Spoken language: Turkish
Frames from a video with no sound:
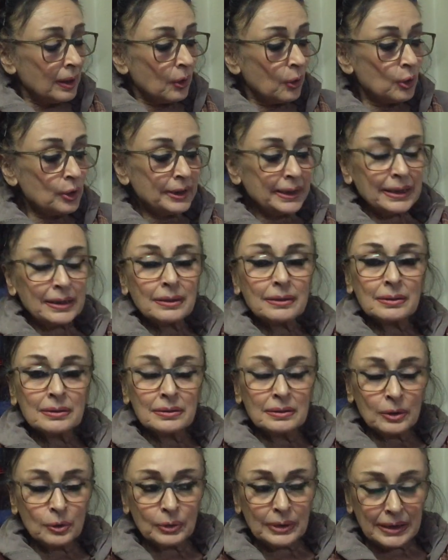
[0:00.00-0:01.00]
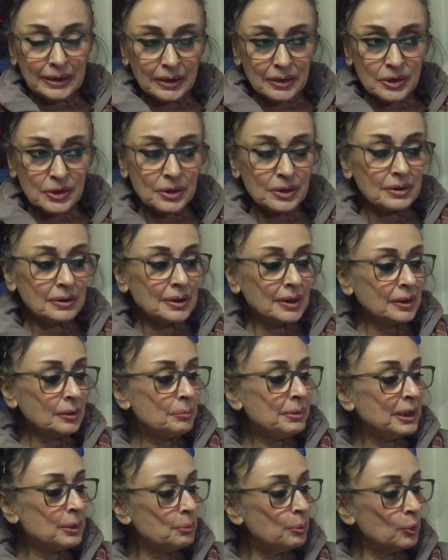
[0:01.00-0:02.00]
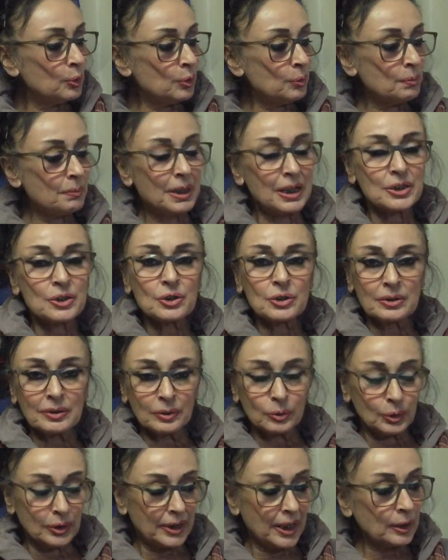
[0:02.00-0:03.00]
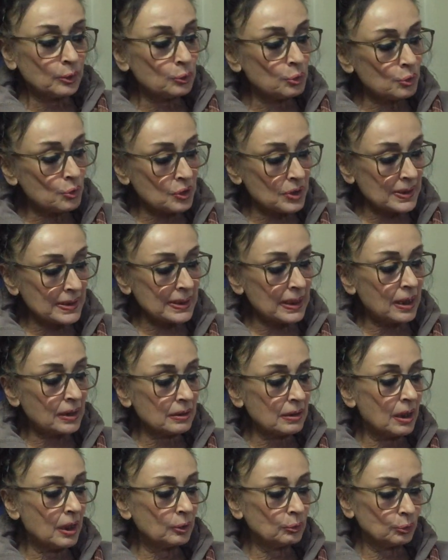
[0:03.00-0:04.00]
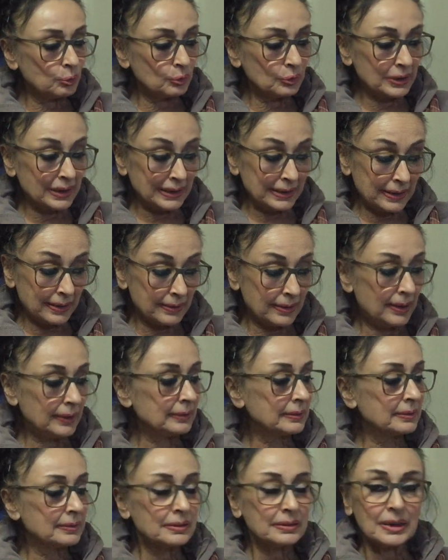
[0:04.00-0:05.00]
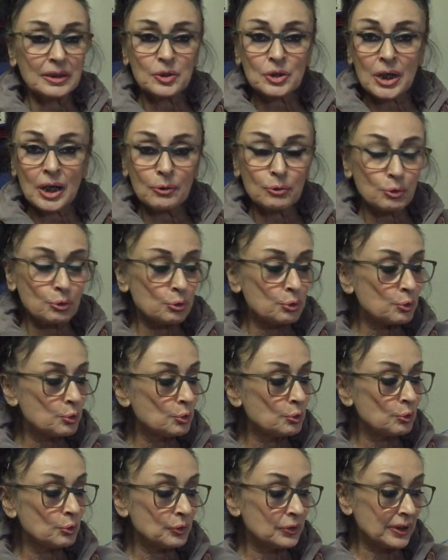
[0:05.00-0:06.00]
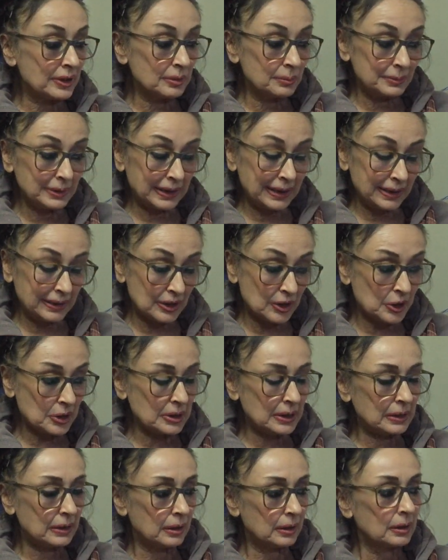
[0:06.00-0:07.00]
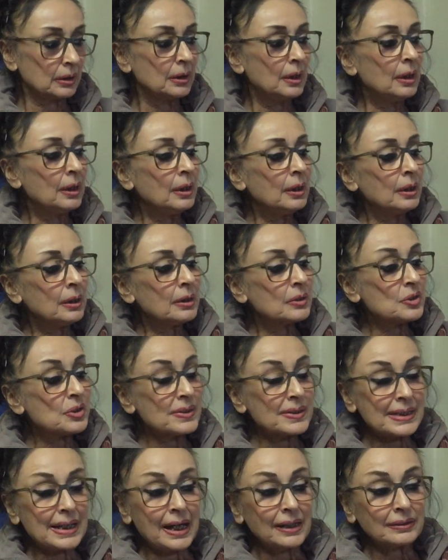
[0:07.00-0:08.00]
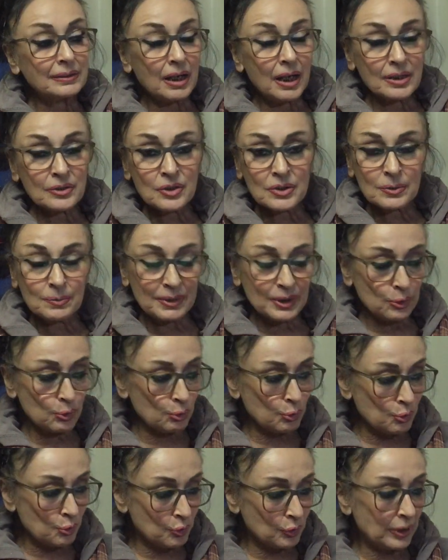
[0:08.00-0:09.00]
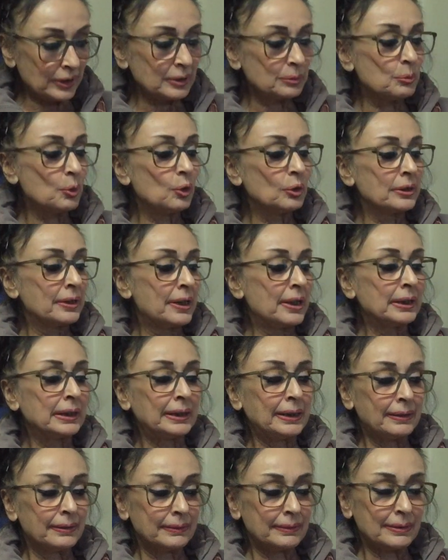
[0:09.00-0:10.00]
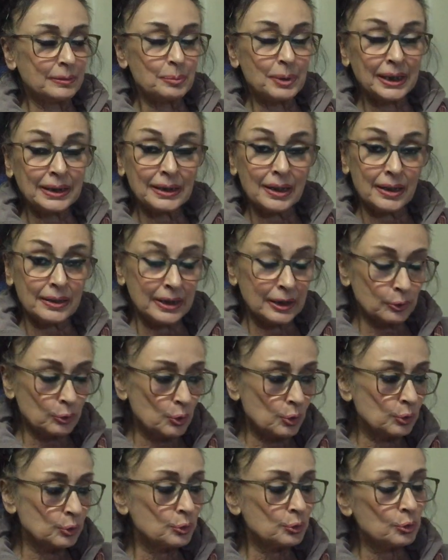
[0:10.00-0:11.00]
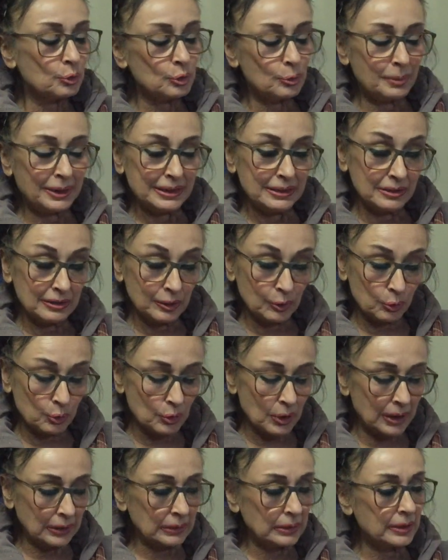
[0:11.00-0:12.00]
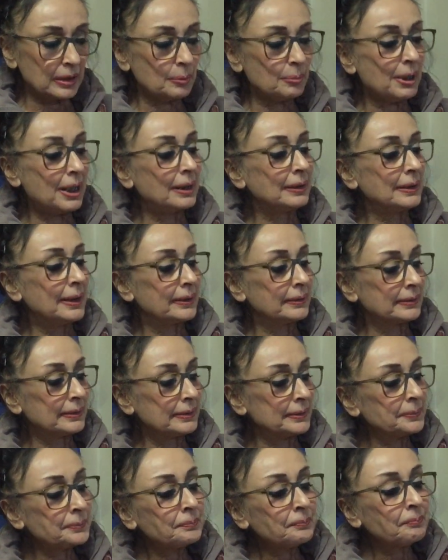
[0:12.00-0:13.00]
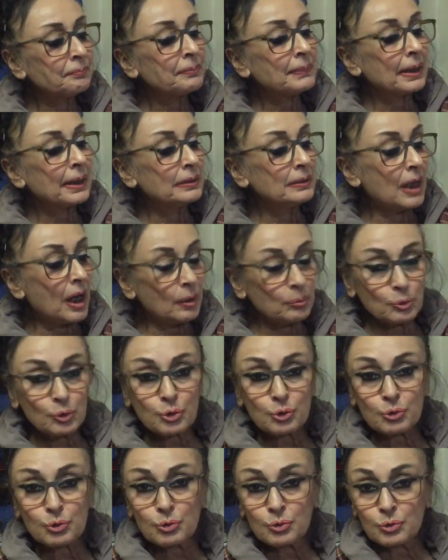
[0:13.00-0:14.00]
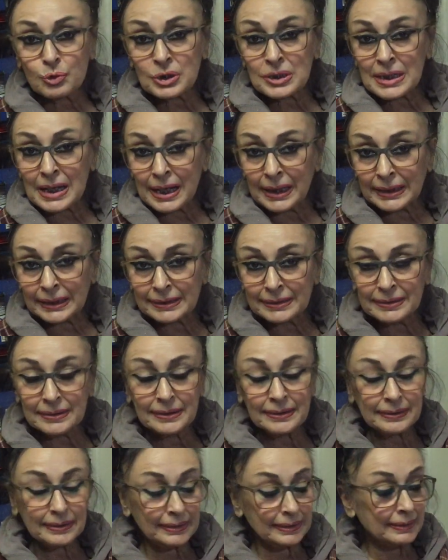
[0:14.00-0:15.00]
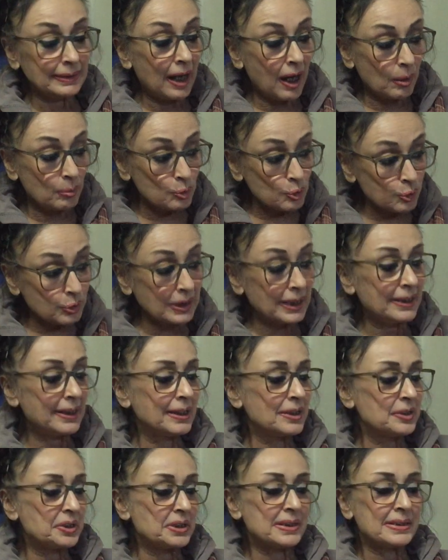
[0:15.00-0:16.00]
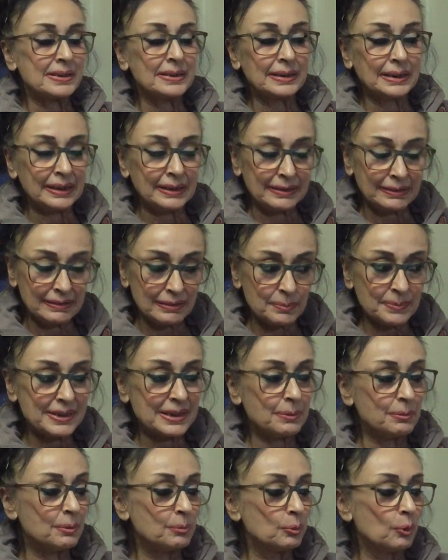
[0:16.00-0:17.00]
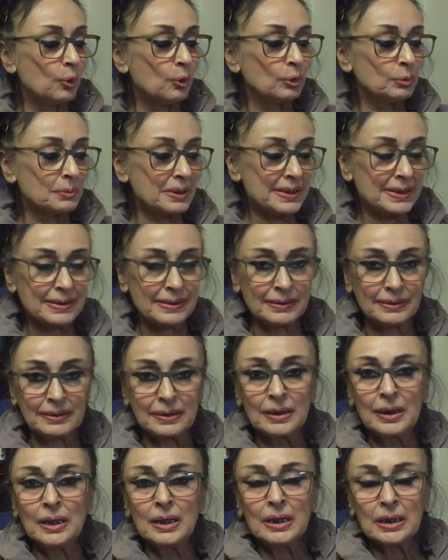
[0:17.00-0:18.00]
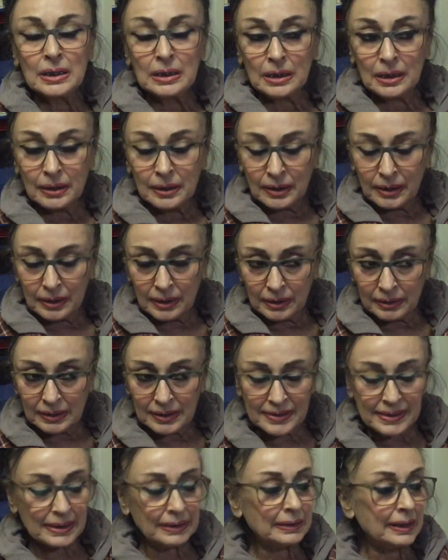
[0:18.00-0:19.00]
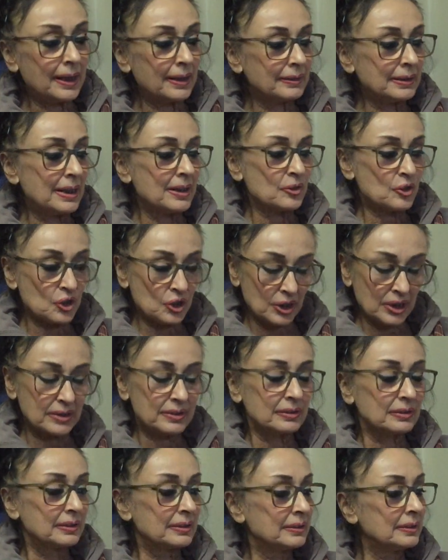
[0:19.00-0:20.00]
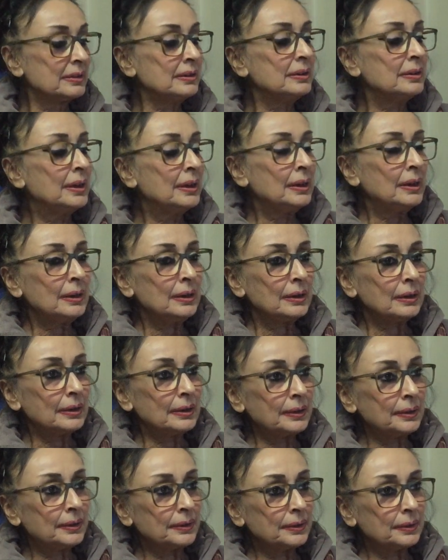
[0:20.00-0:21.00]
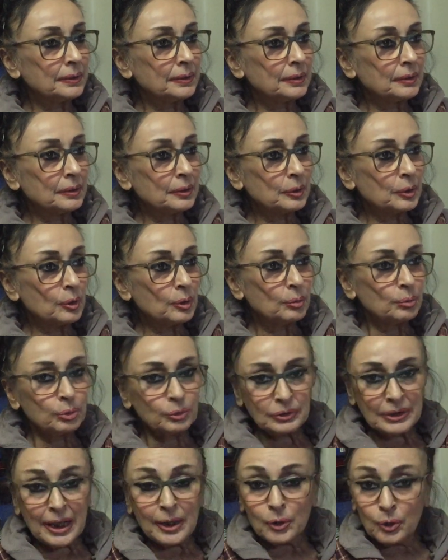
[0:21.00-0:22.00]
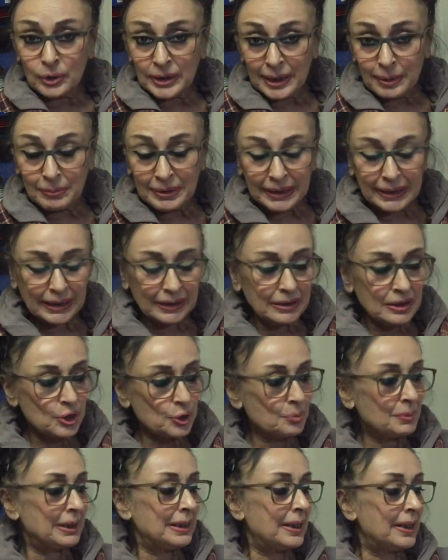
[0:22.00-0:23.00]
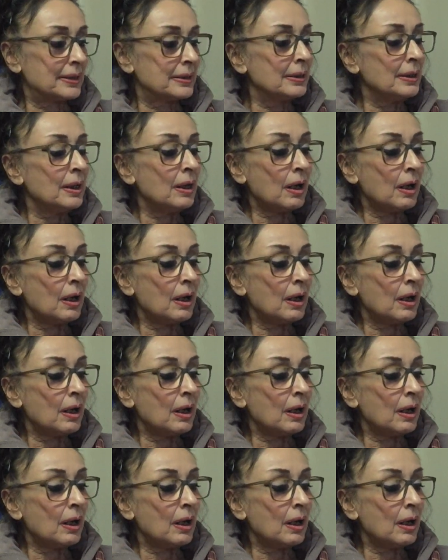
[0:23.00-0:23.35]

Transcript: Örneğin kadına yönelik şiddet bir bölüm başlığı olarak Türk Ceza Kanunu'nda yer aldı. Tecavüz suçunun tanımı genişledi. Cinsel taciz bir suç tanımı olarak girdi. Bekaret kontrolü belirli kurallara bağlandı. Namus cinayetinin namus gerekçesinin indirim sebebi olması e, yasalardan çıkarıldı. E, bunlar önemli gelişmeler.